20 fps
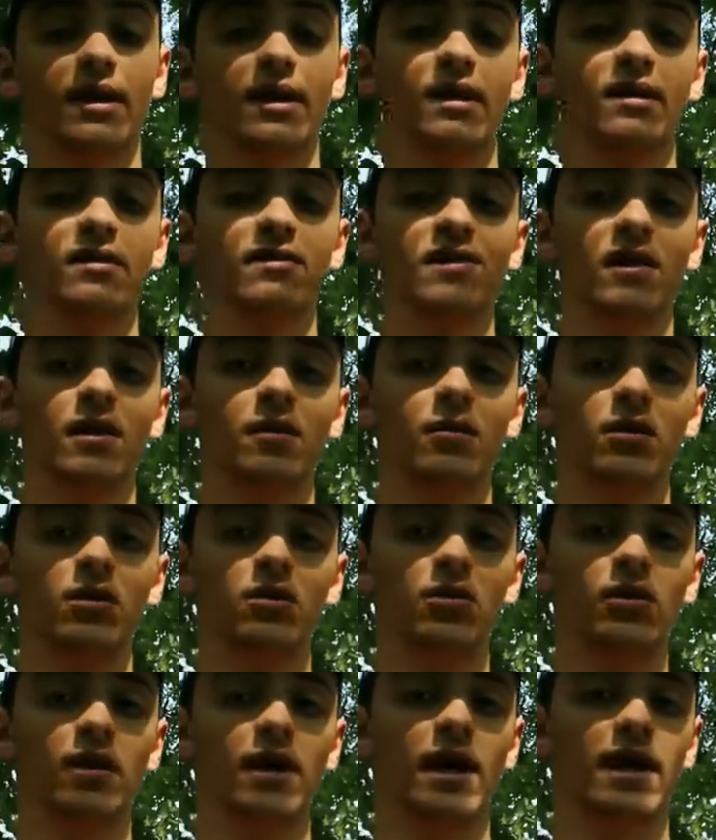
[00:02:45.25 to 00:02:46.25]
In
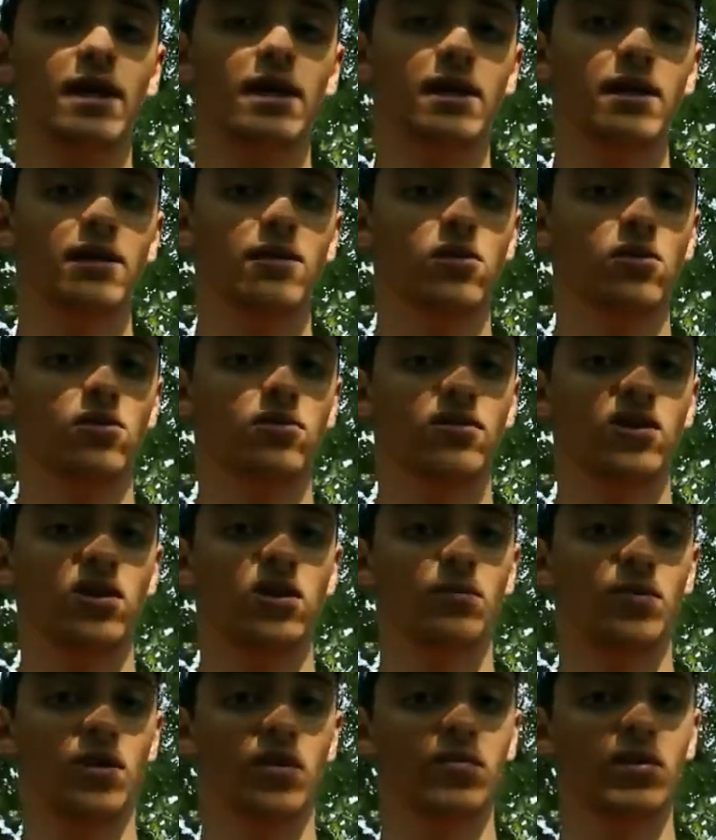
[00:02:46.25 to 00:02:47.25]
seguito ha inizio un vero e
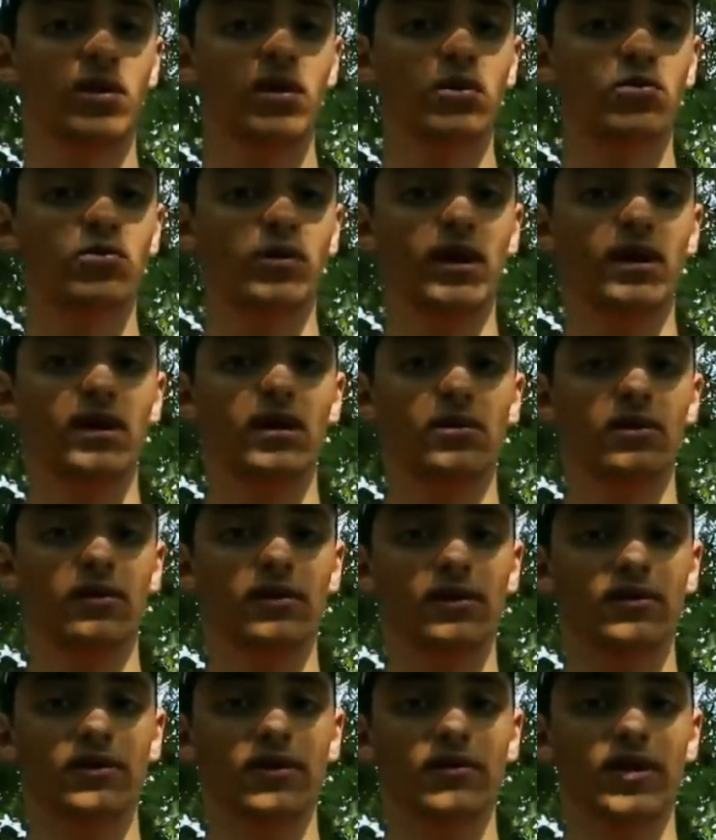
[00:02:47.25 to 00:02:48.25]
proprio rituale di
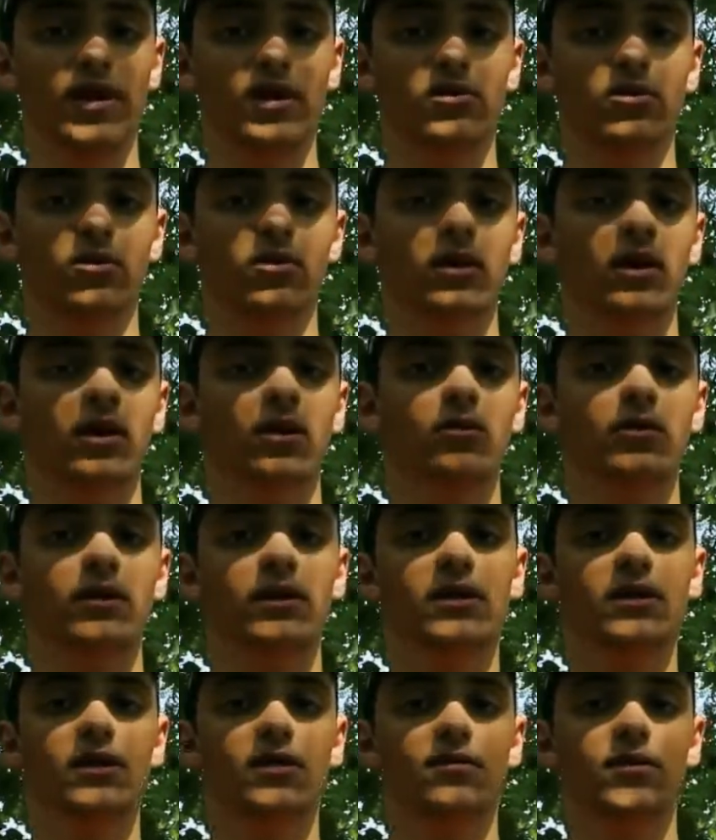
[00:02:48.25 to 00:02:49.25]
corteggiamento, in cui
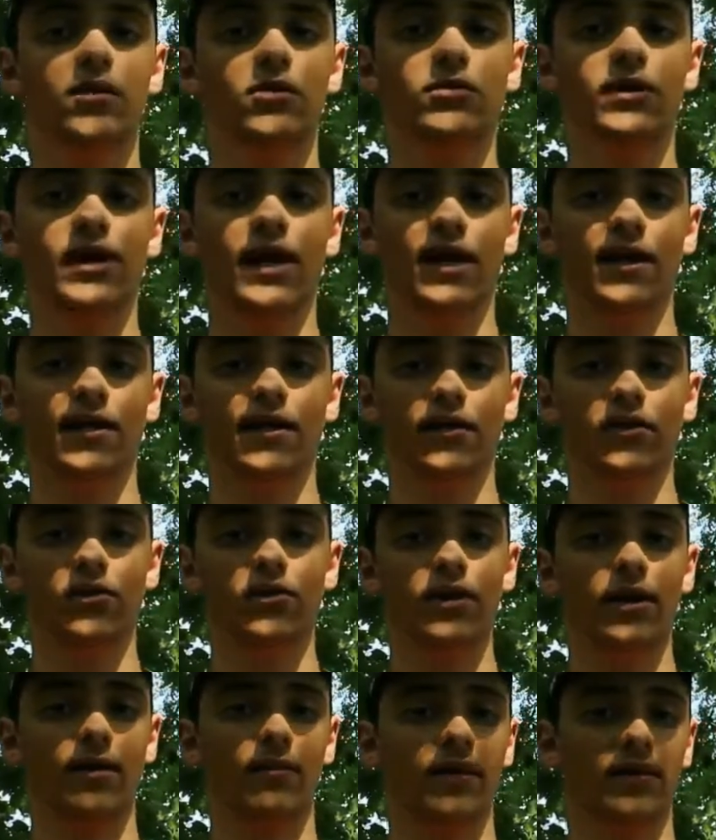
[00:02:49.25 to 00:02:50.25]
gli individui alzano
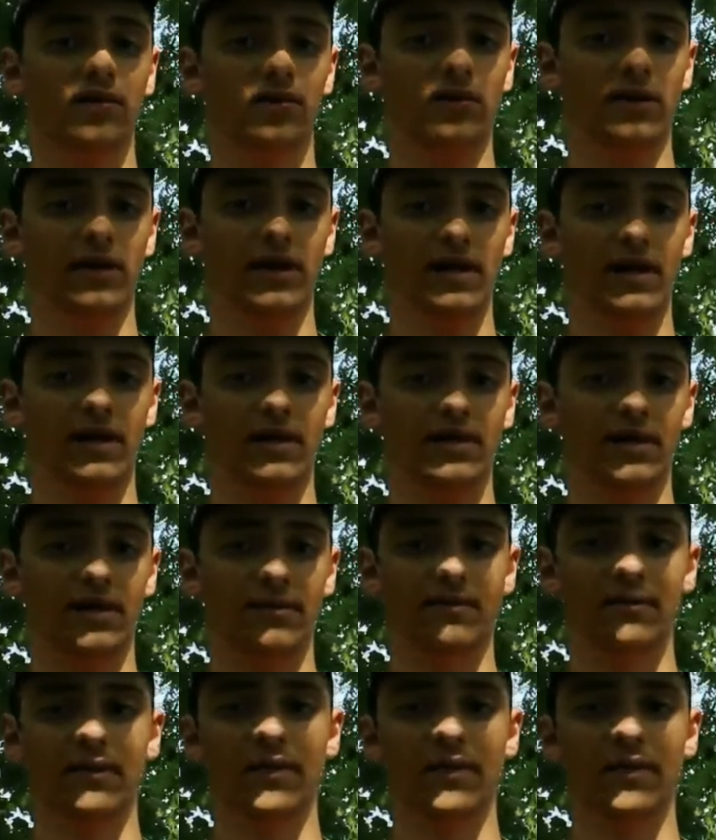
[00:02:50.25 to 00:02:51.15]
e abbassano le elitre.